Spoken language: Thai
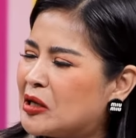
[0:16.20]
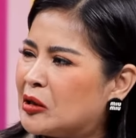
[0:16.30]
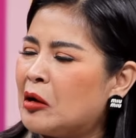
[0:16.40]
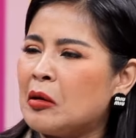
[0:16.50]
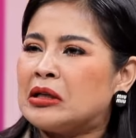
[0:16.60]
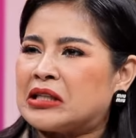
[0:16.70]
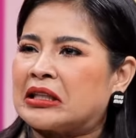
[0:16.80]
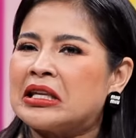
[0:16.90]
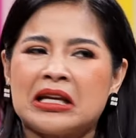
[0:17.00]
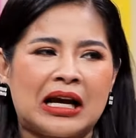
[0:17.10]
แล้วจาก
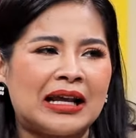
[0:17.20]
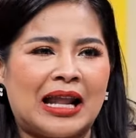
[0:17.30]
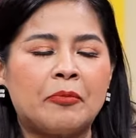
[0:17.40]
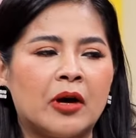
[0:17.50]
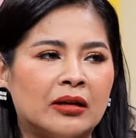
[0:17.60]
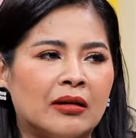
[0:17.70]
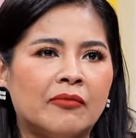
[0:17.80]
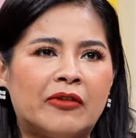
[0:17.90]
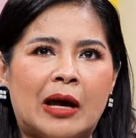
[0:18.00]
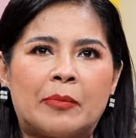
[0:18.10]
ที่เคยรับเงินเนาะ
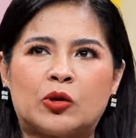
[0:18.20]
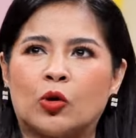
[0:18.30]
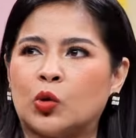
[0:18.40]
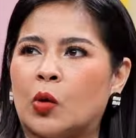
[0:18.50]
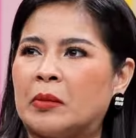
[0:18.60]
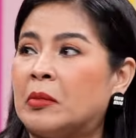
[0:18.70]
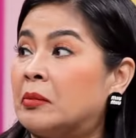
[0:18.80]
เวลาไปโชว์ตัวเป็นหมื่น